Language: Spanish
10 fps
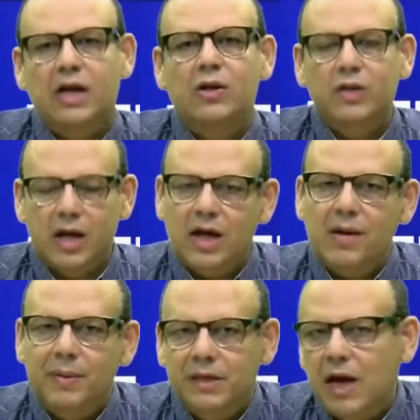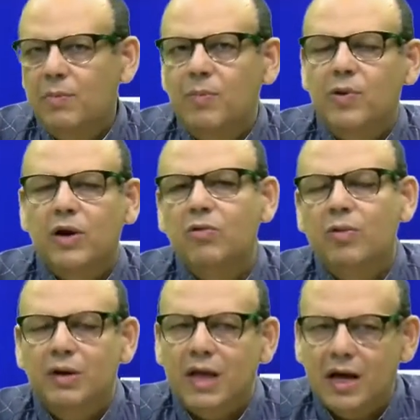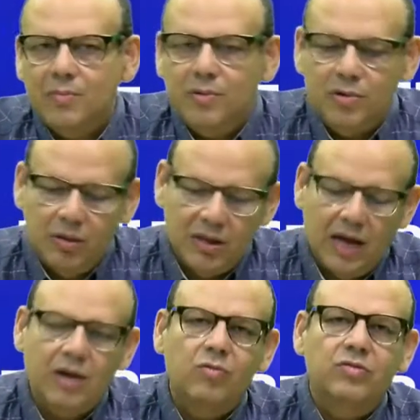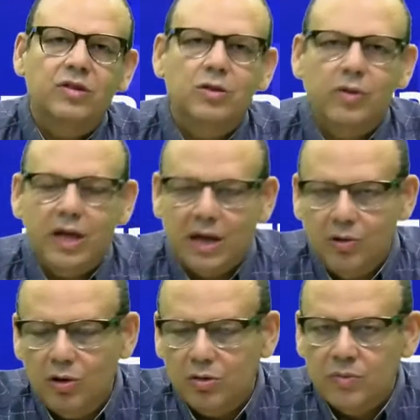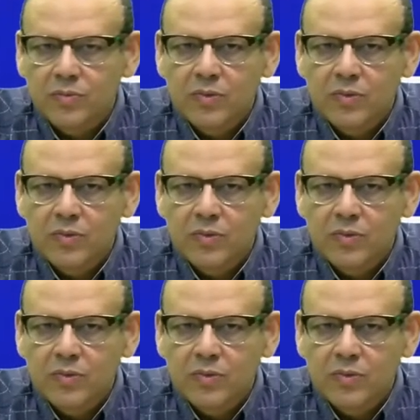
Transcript: que yo tenga que apartarme porque no es verdad que puedo estar en un sitio y en el otro.